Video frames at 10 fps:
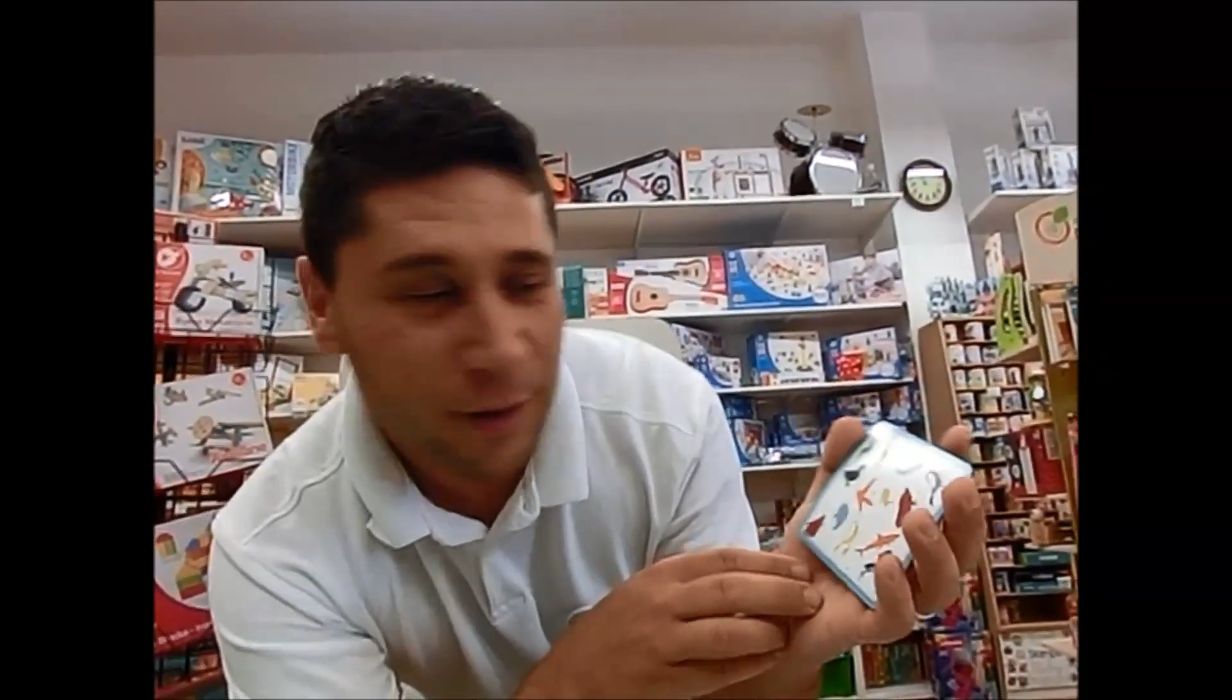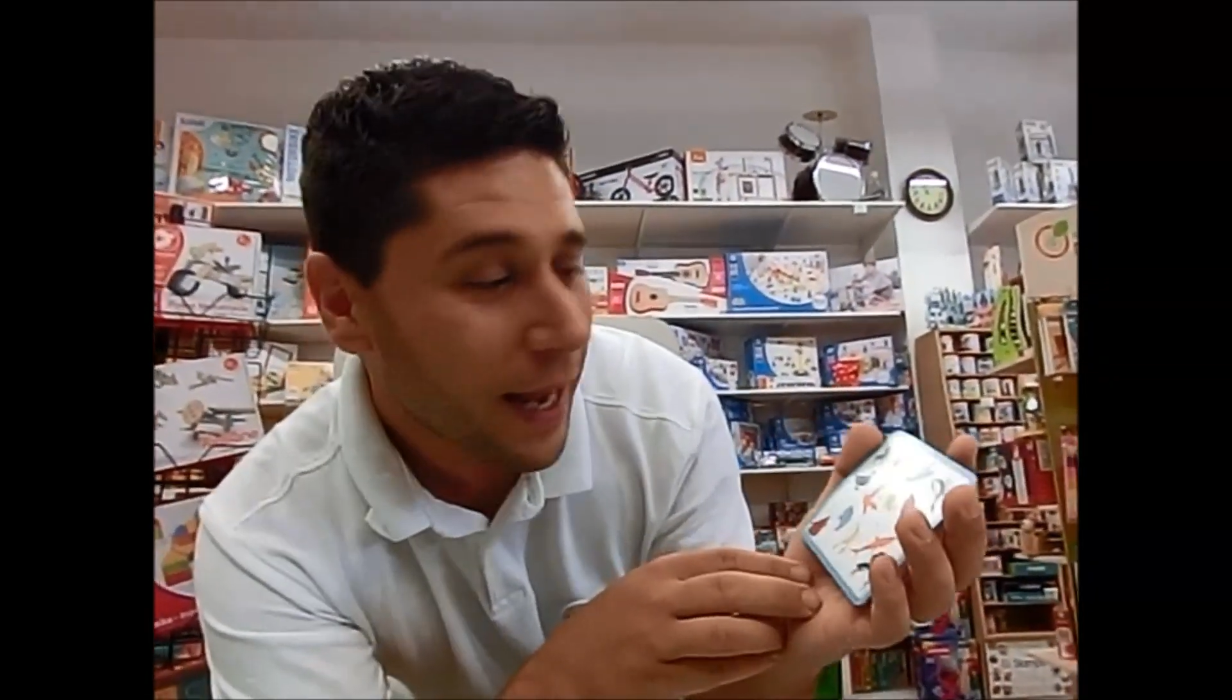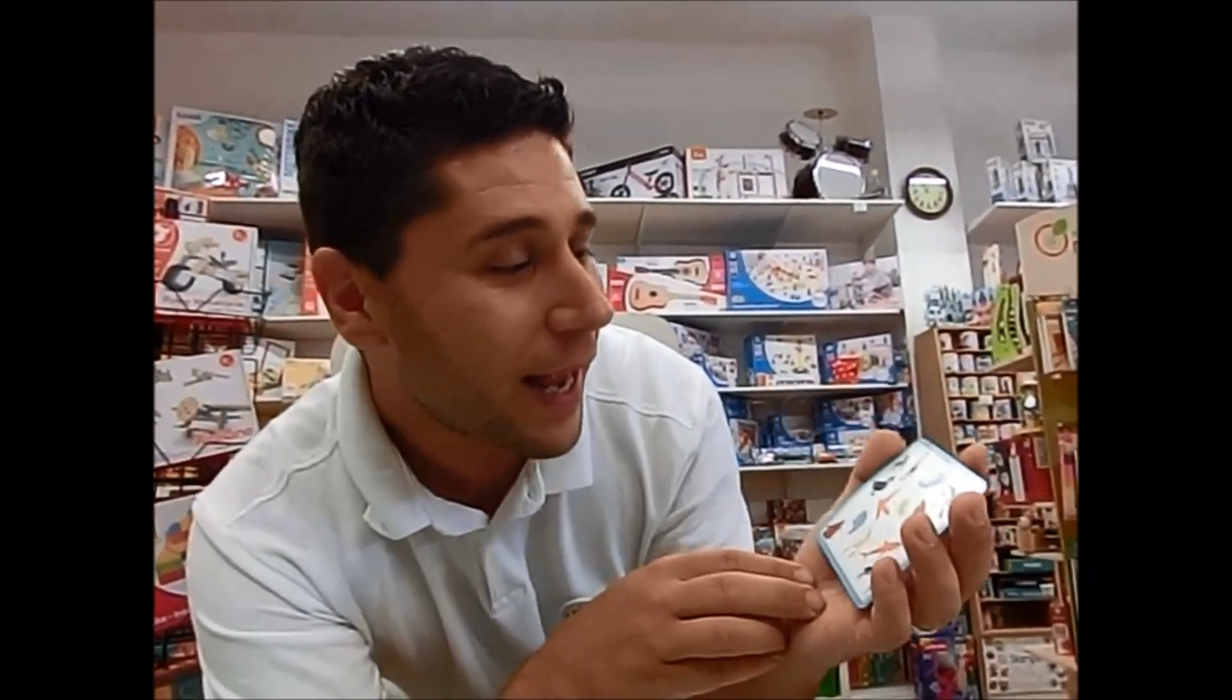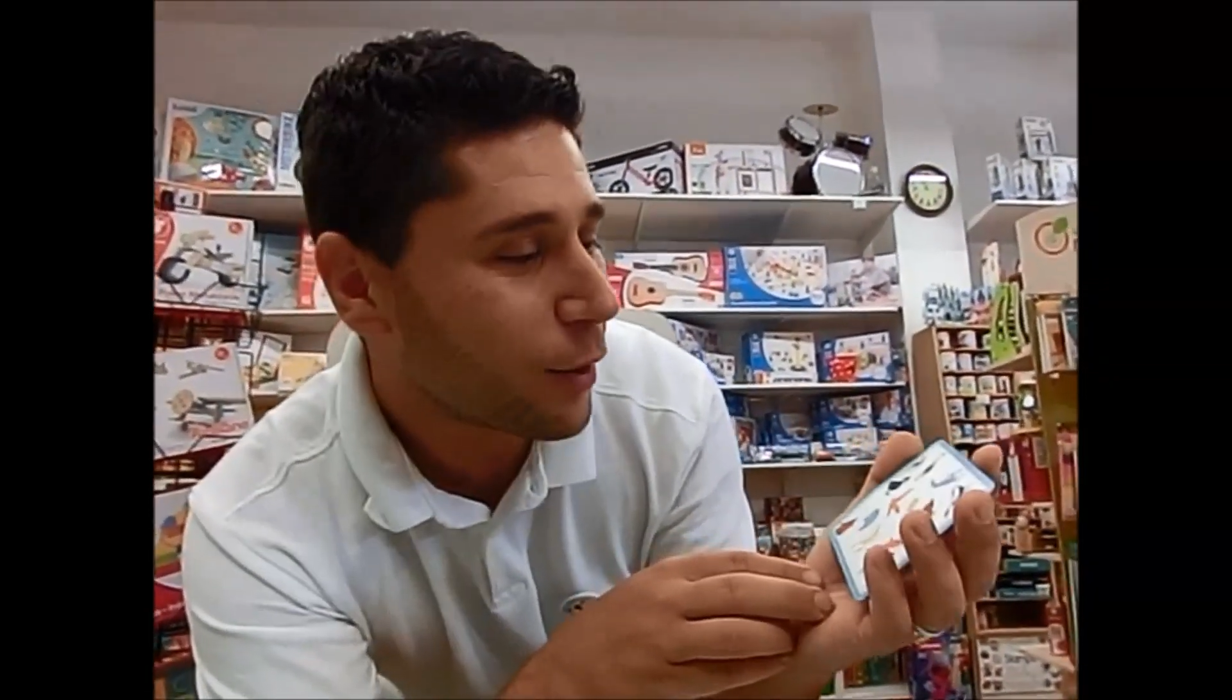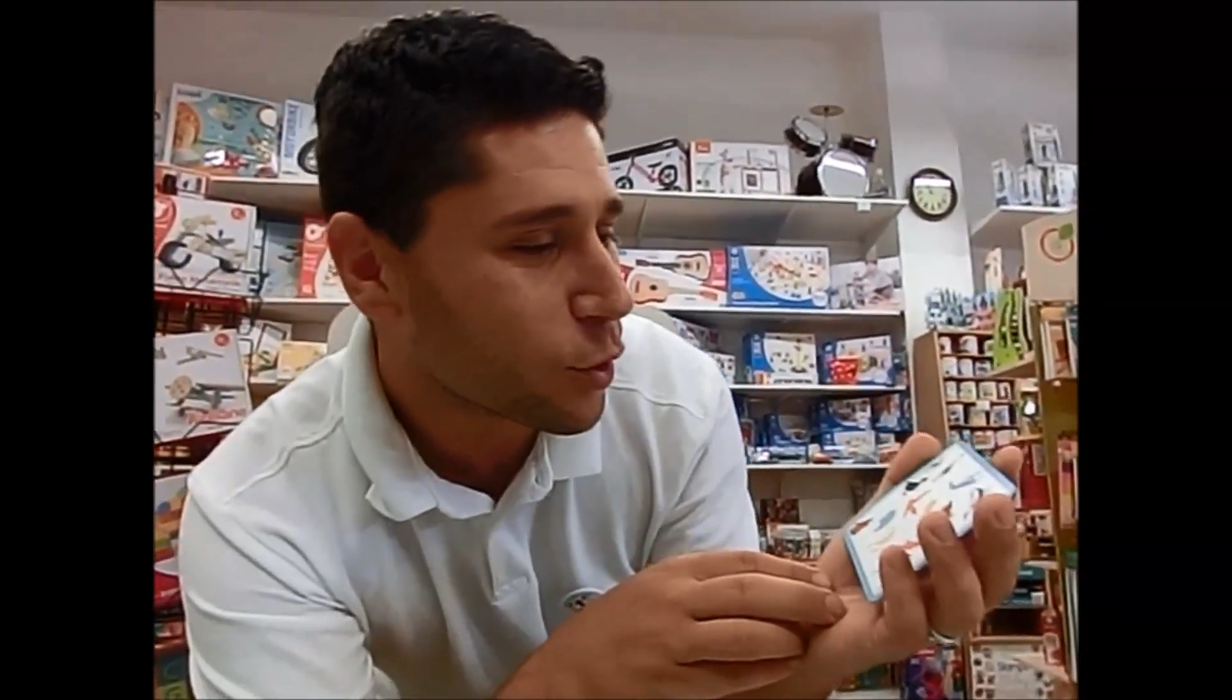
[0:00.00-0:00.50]

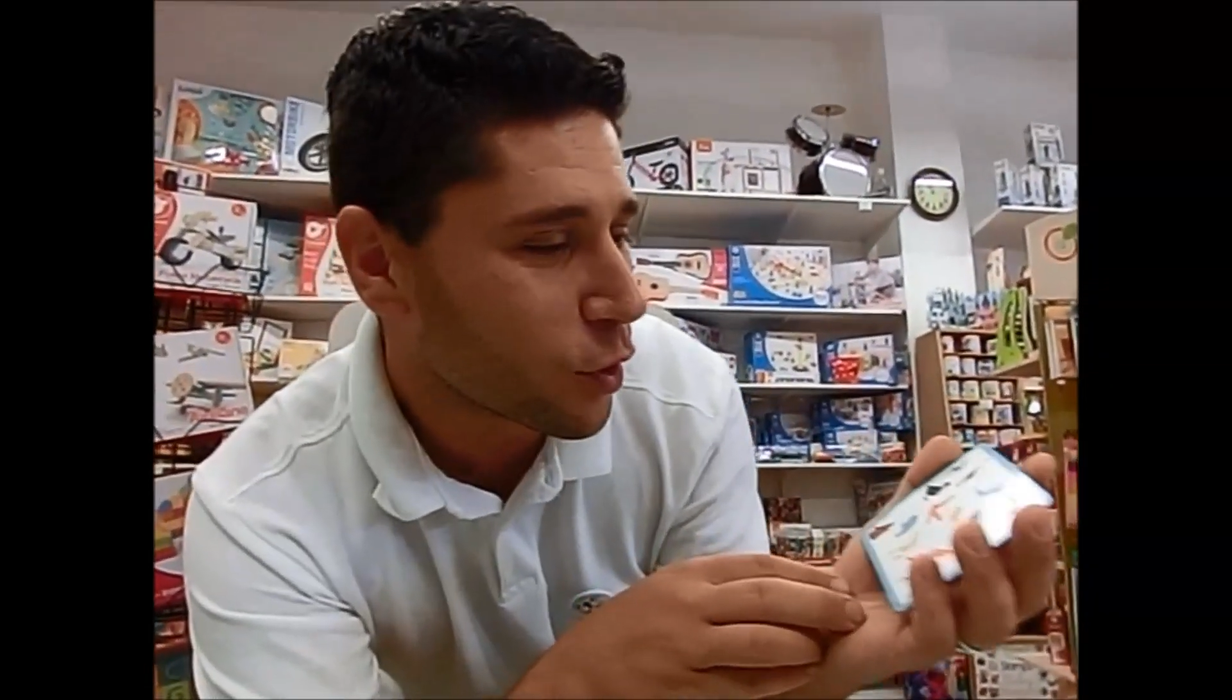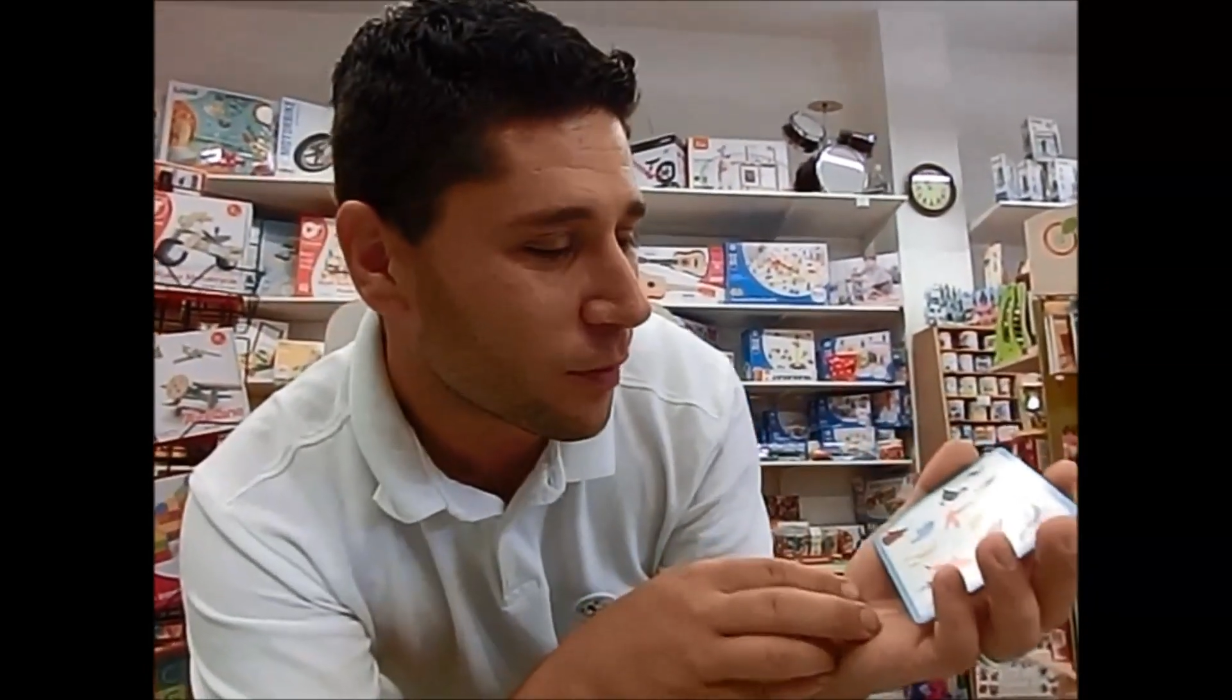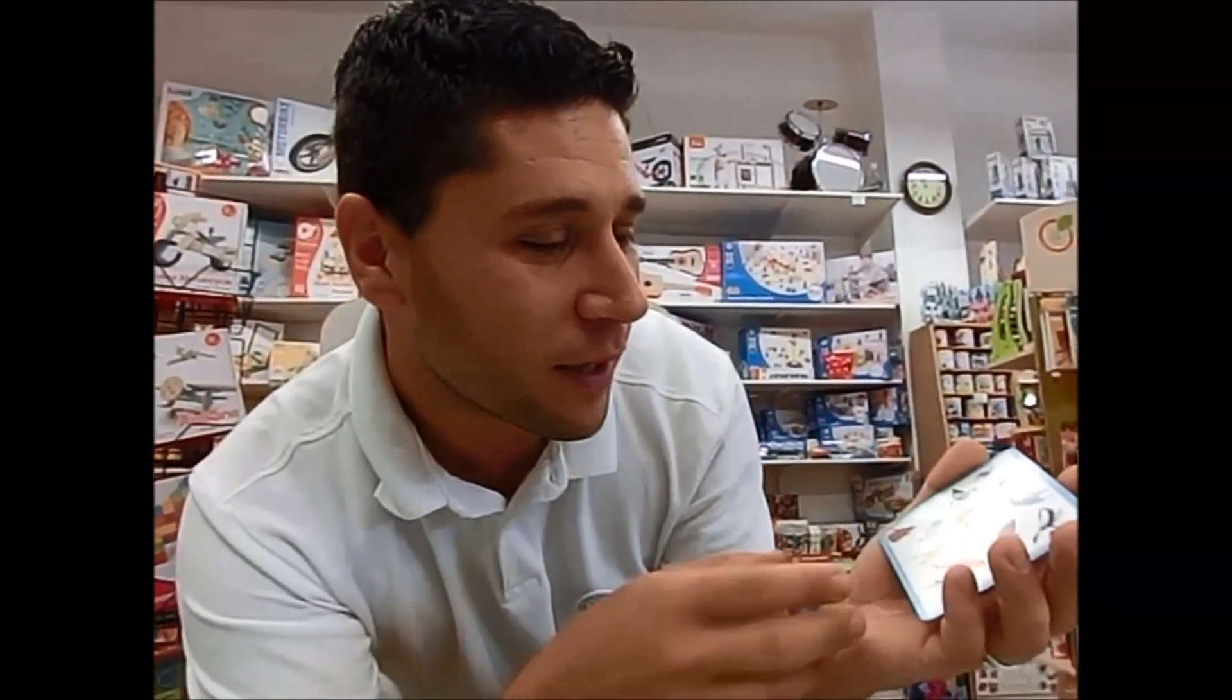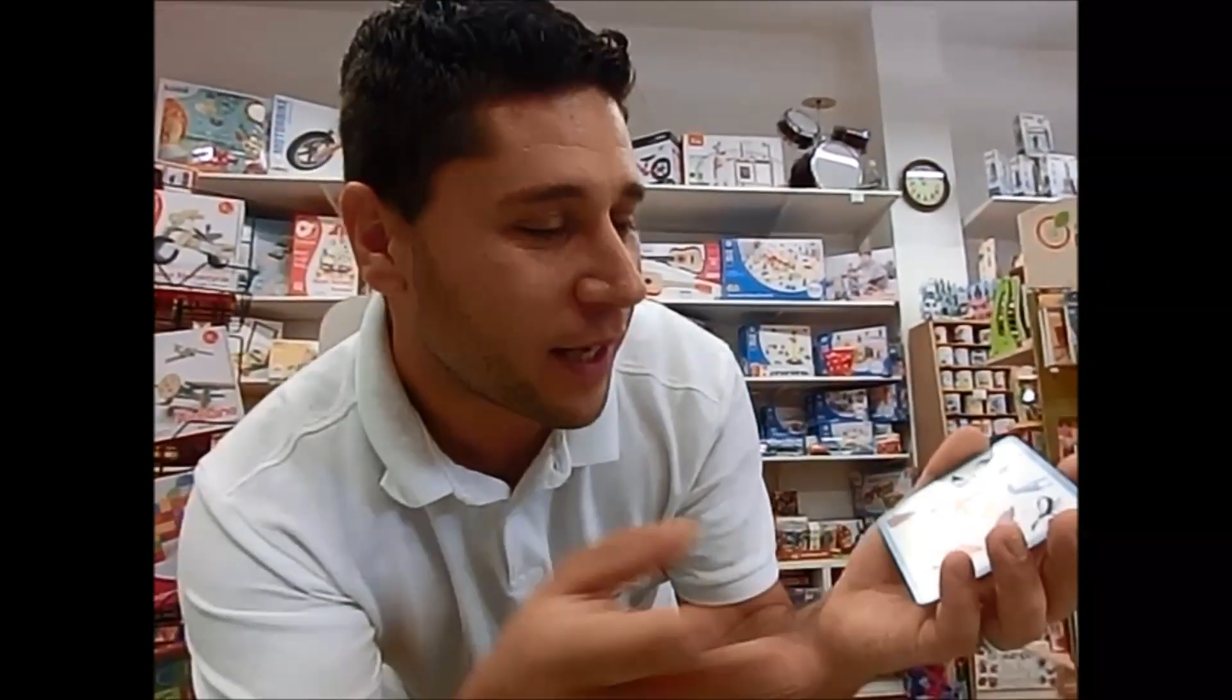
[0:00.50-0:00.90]
Ah, lo scorpione.